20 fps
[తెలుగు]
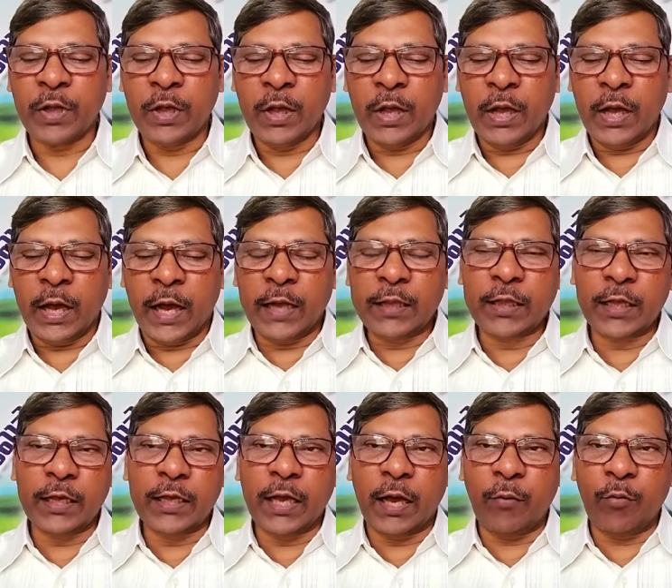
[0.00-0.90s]
అయితే
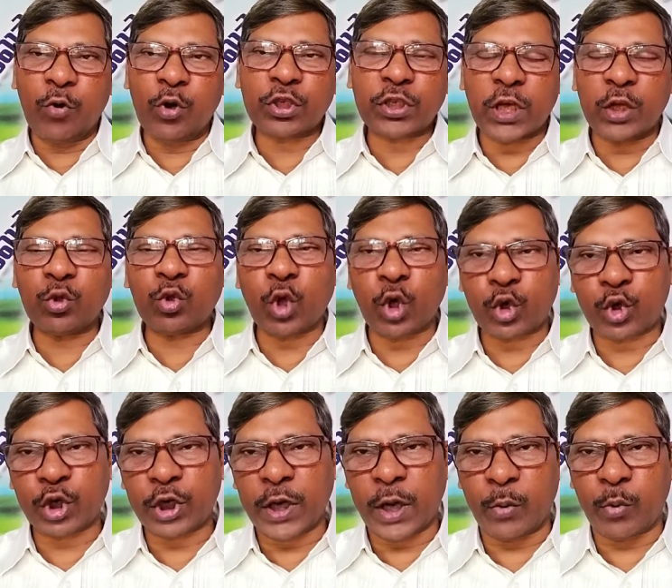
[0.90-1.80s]
ఎవరు
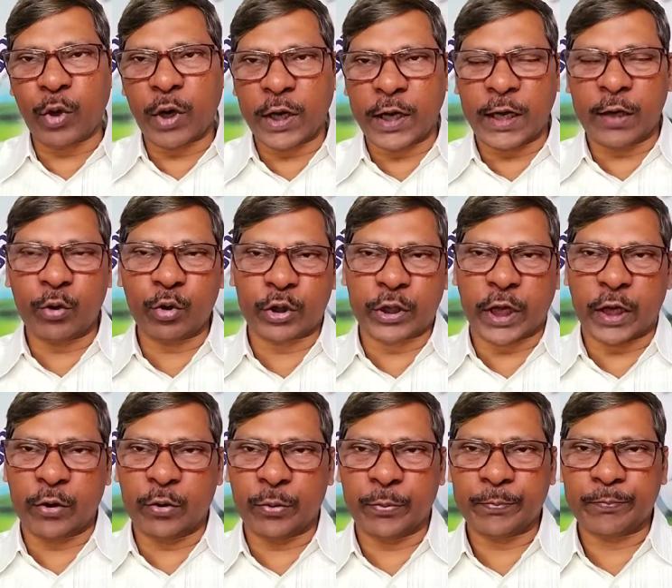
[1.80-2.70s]
సంతోషంగా
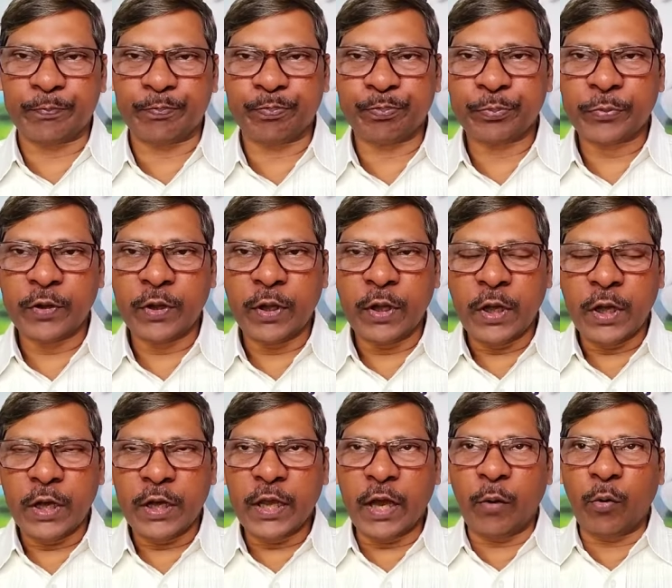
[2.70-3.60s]
ఉండగలుగుతారు
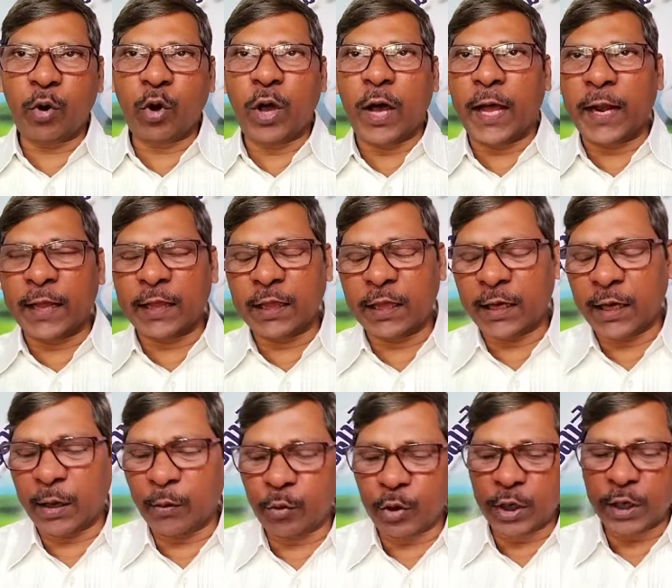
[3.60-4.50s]
ఎవరు ఆనందంగా
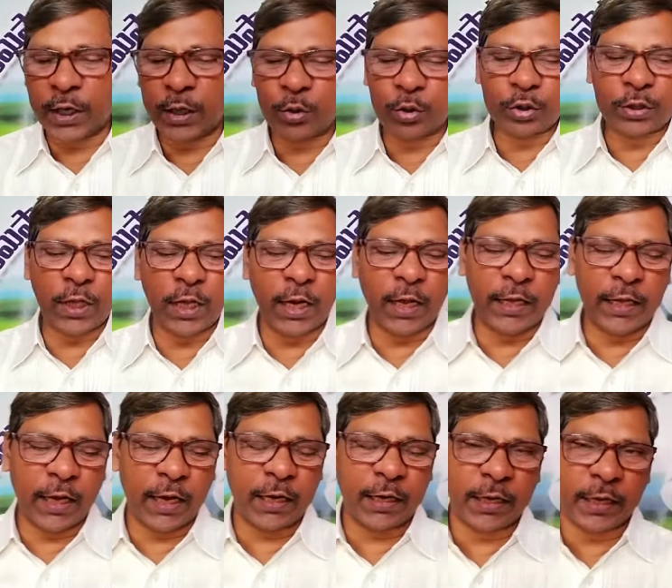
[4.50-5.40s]
ఉండగలుగుతారాయా
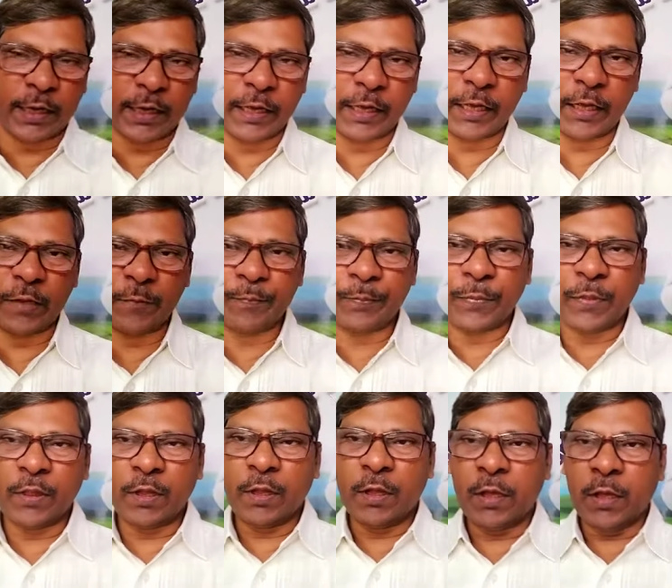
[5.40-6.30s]
అంటే
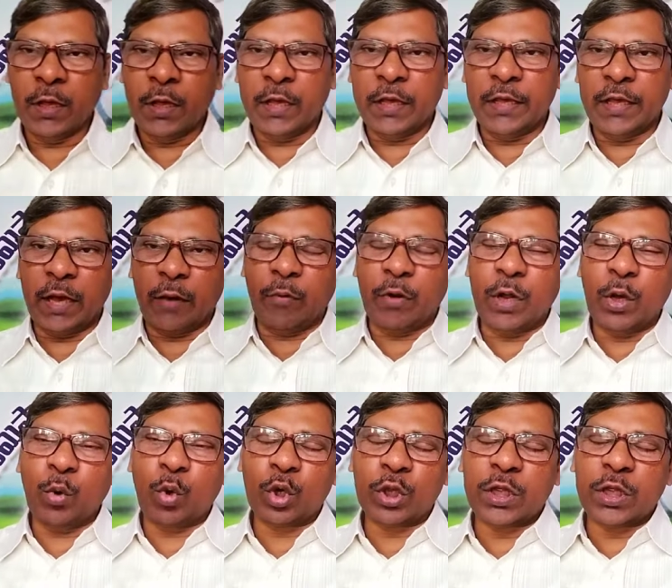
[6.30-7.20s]
ఎవరి
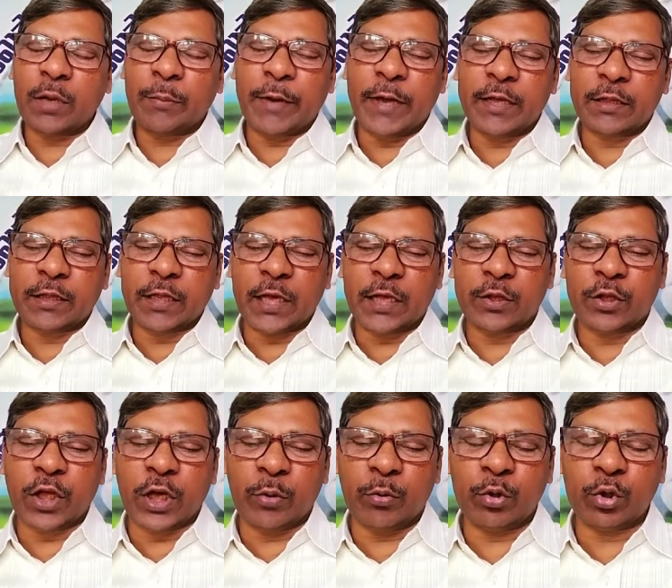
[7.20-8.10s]
హృదయం అయితే
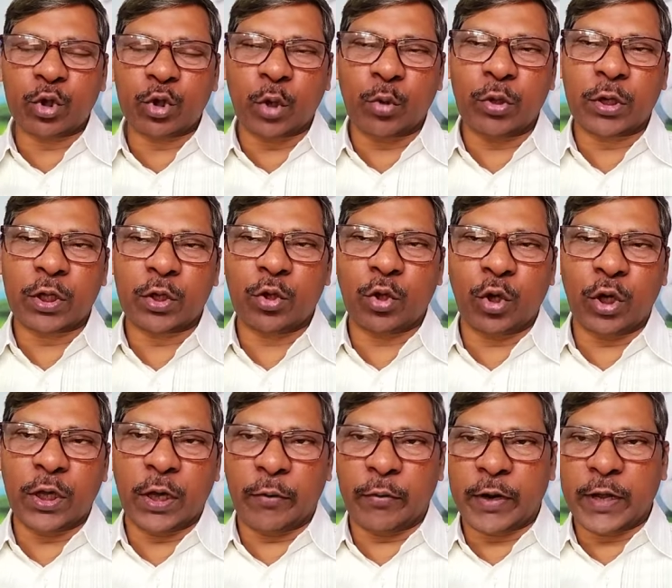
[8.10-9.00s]
దేవునితో ఉంటుందో
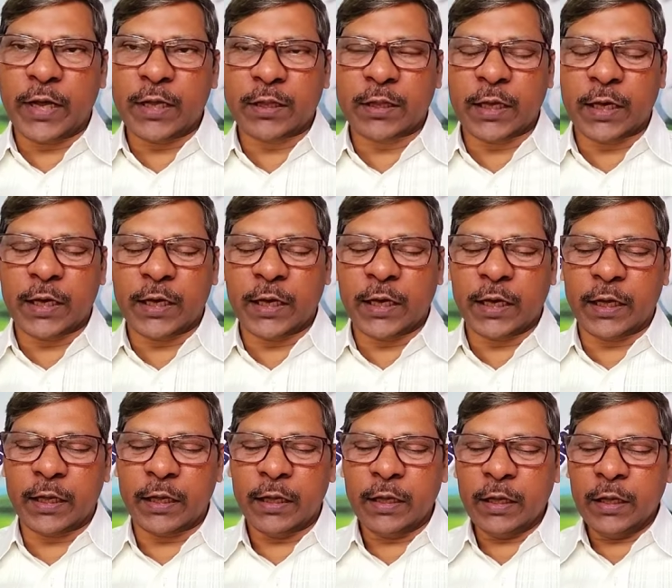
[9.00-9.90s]
ఎవరైతే
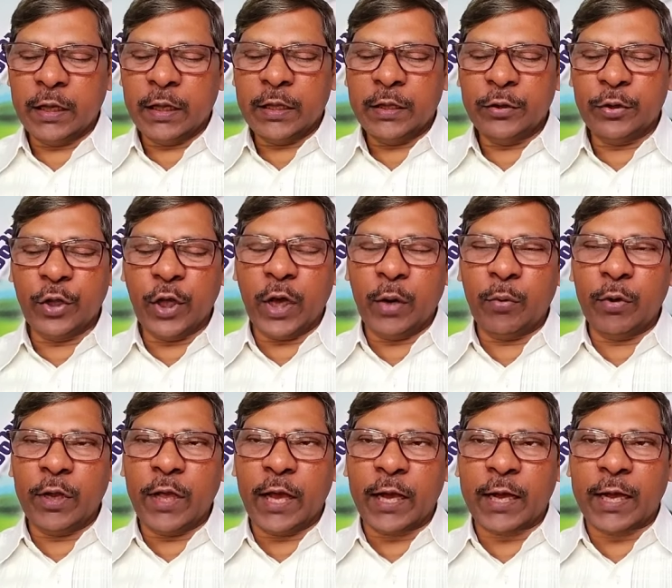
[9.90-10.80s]
దేవుని
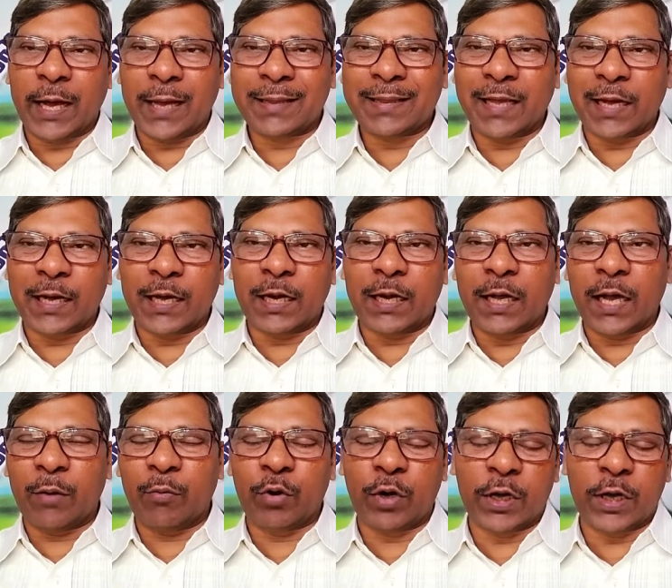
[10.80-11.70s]
యొక్క దగ్గరగా
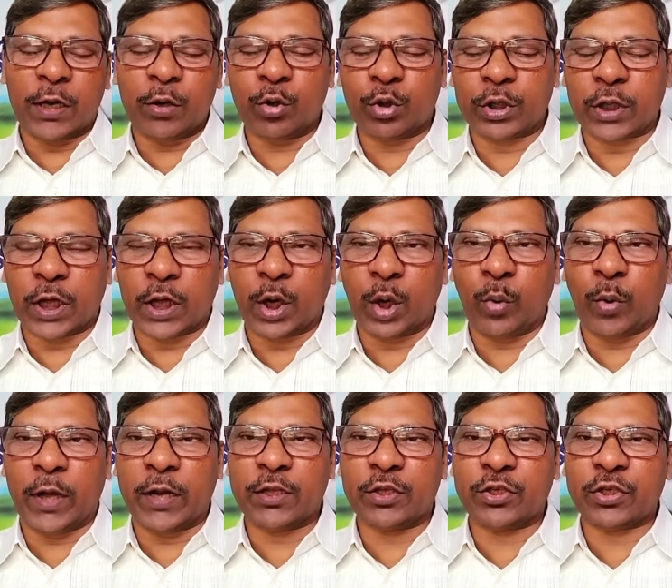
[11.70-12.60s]
ఉండగలుగుతారో
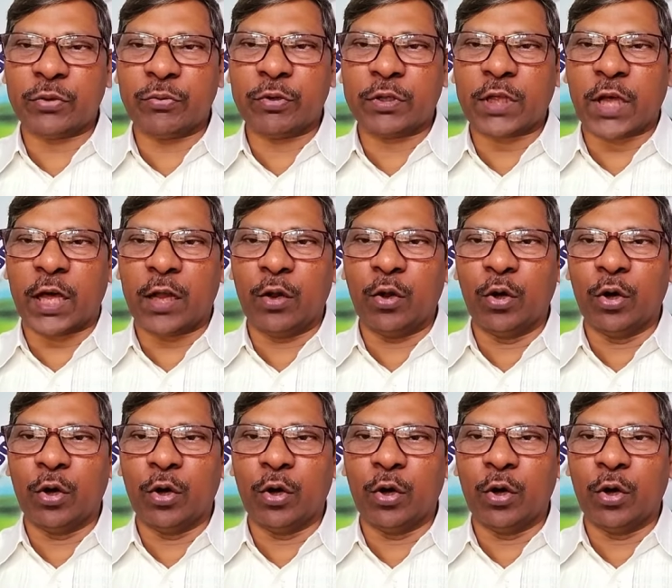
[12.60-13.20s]
వారి జీవితాల్లో